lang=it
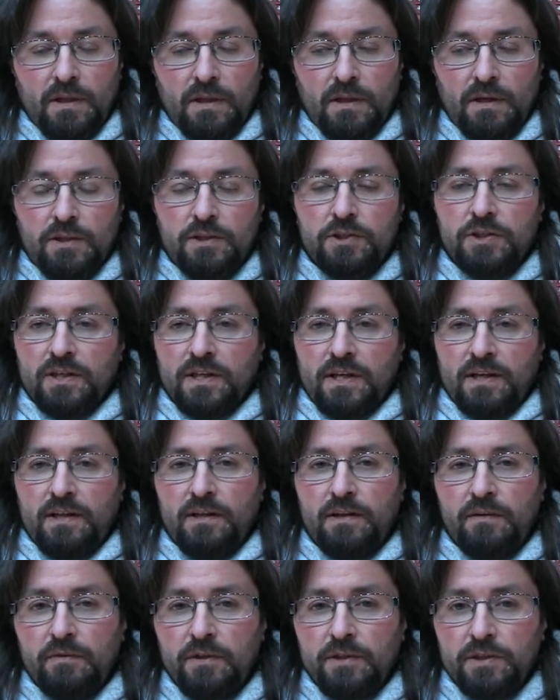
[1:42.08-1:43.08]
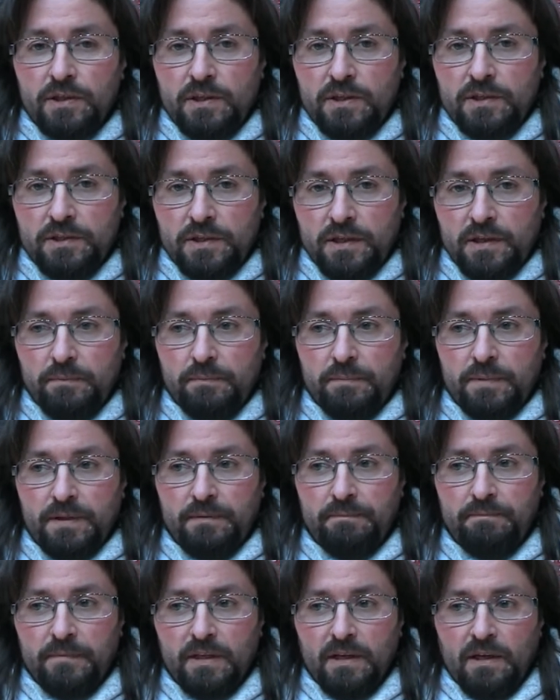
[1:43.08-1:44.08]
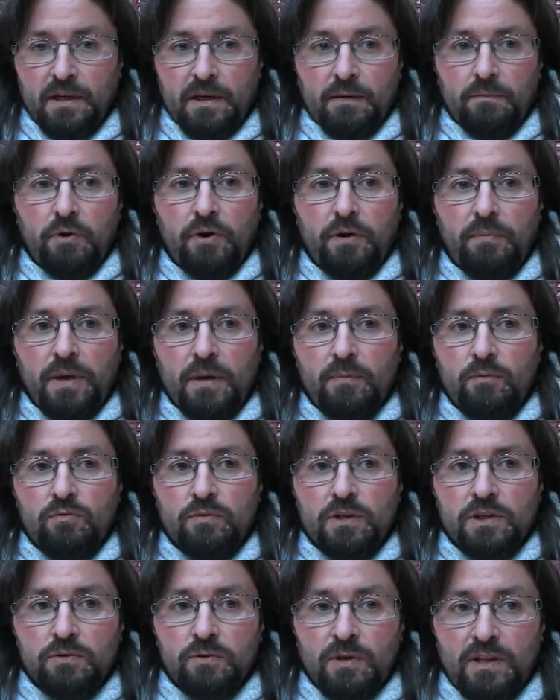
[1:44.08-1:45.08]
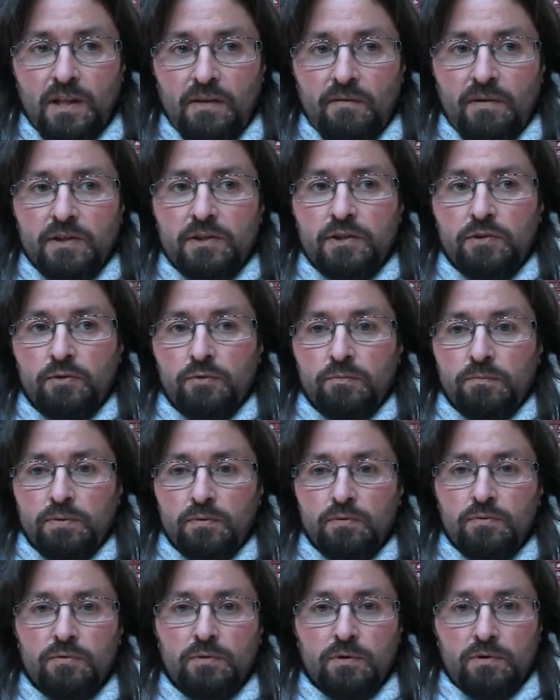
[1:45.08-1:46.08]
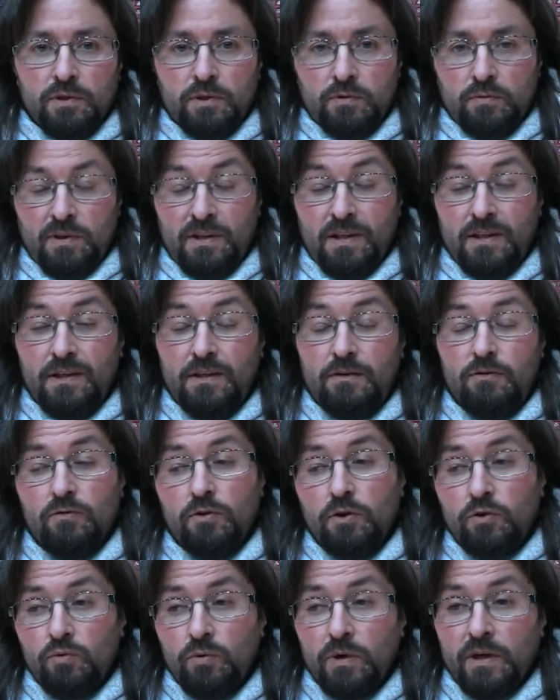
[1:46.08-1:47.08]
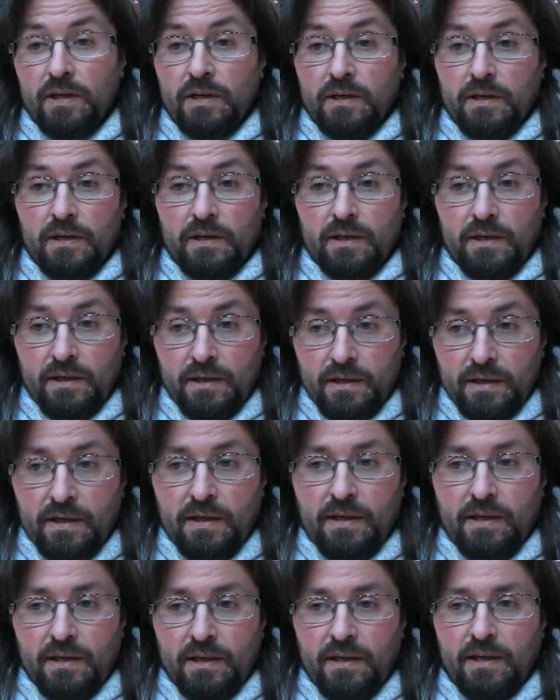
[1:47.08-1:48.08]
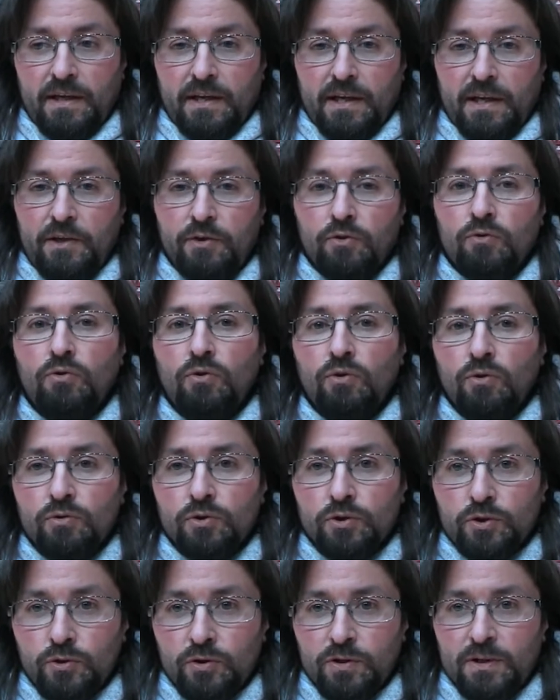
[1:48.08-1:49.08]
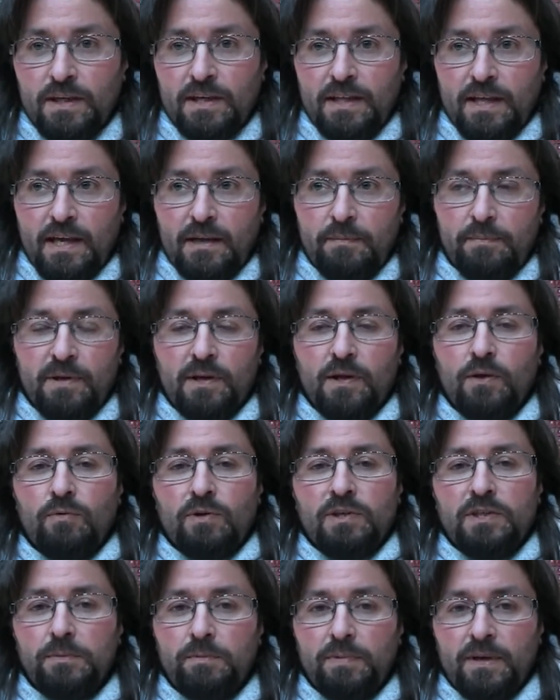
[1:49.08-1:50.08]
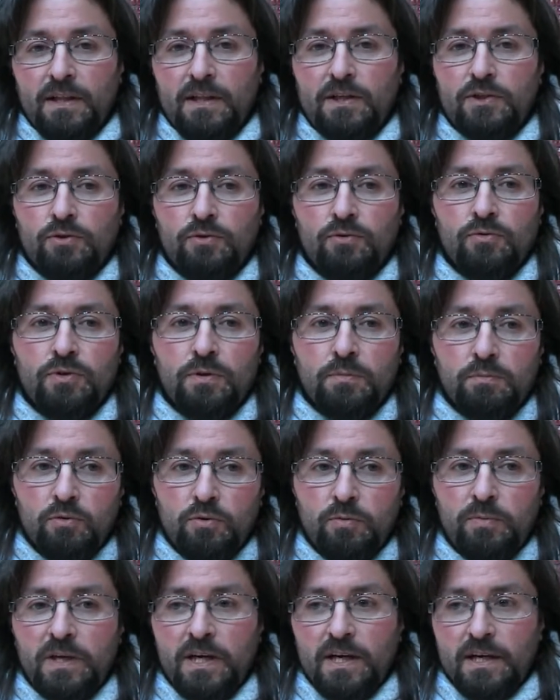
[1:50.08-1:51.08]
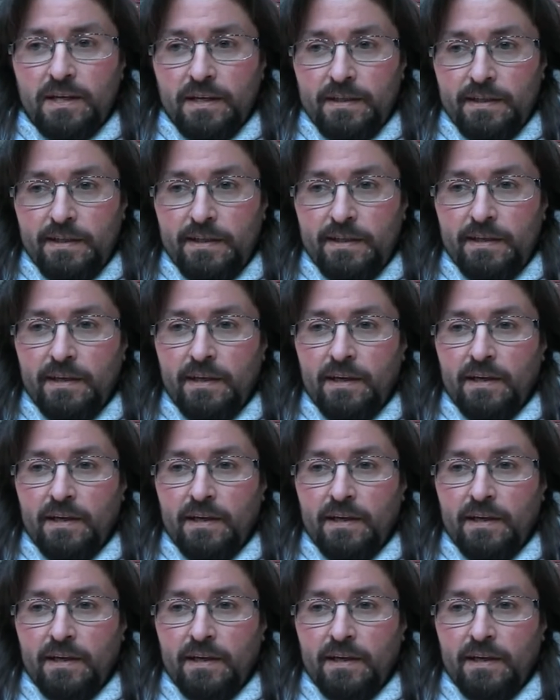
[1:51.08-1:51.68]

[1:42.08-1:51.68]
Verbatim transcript: di cercare di vincere sempre. Poi abbiamo una squadra davanti di un punto, una squadra dietro di due, che io non scorderei perché qua si parla solo di Bubi, HD,